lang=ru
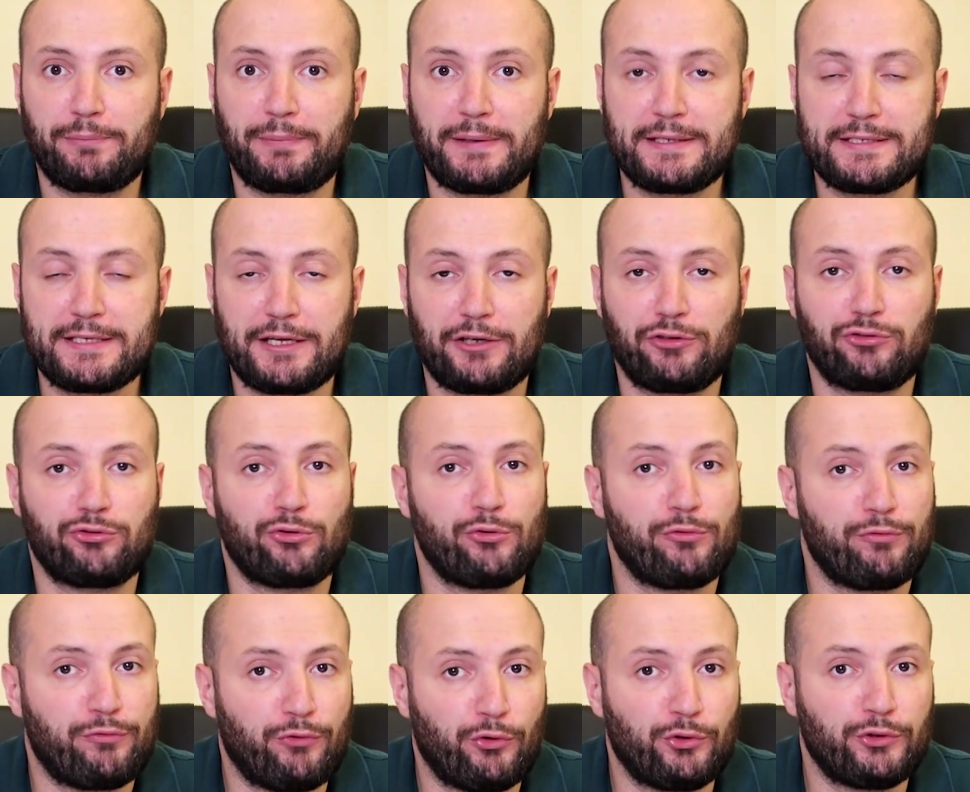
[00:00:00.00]
на
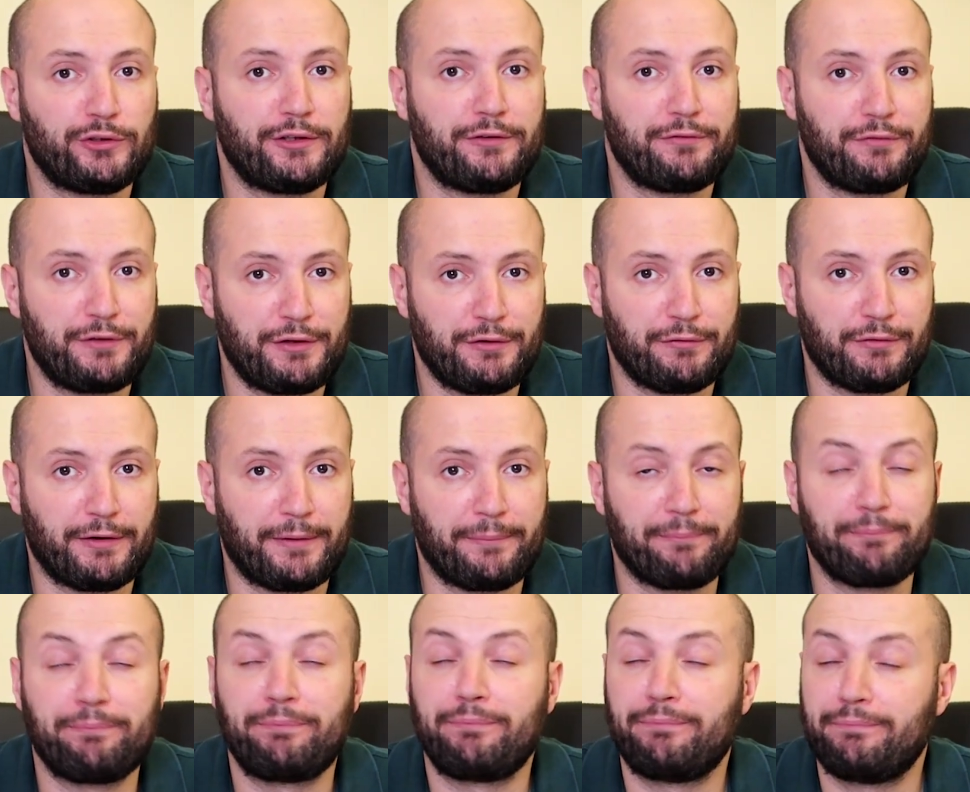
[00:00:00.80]
поддержку фонда Вива.
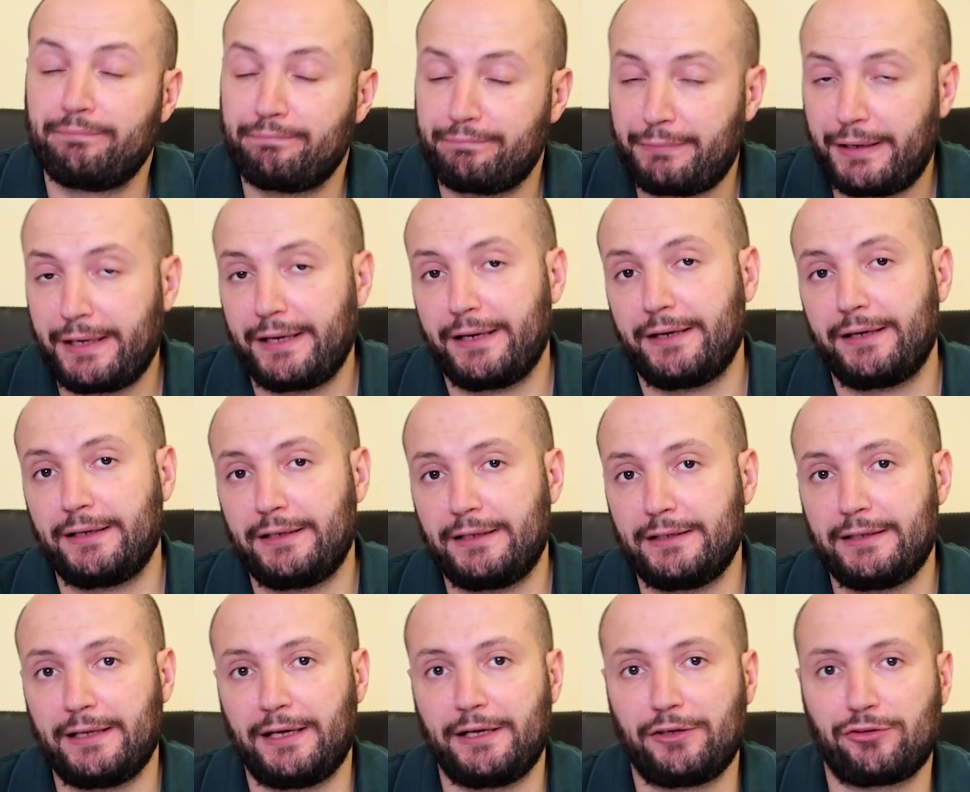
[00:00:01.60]

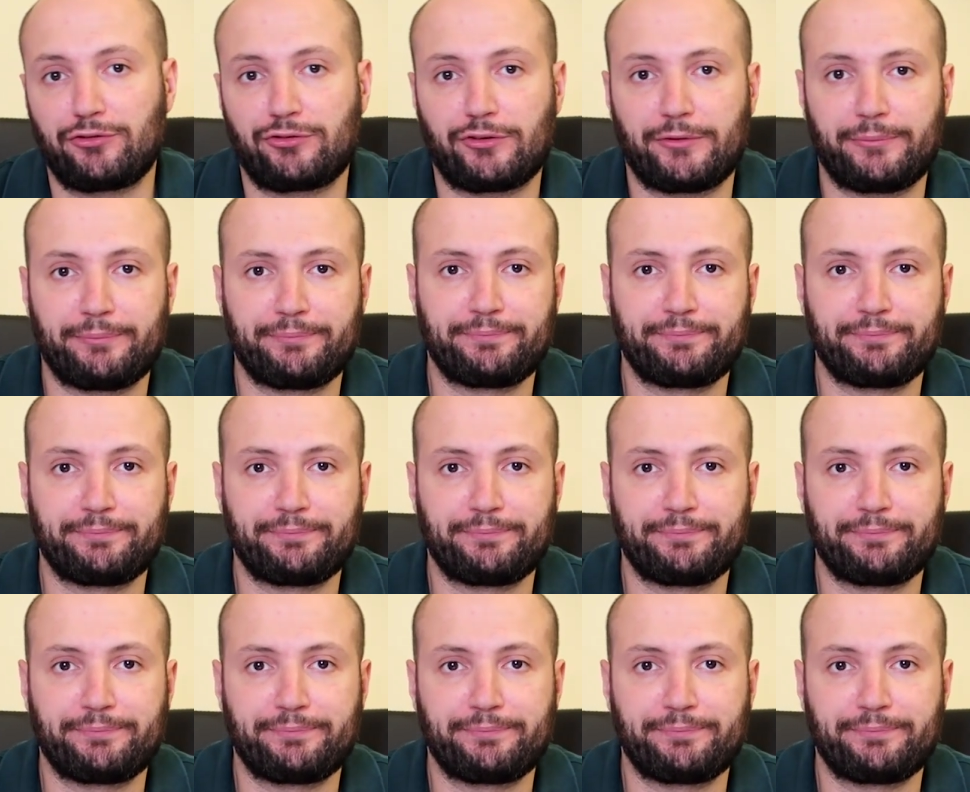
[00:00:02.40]
Поехали дальше.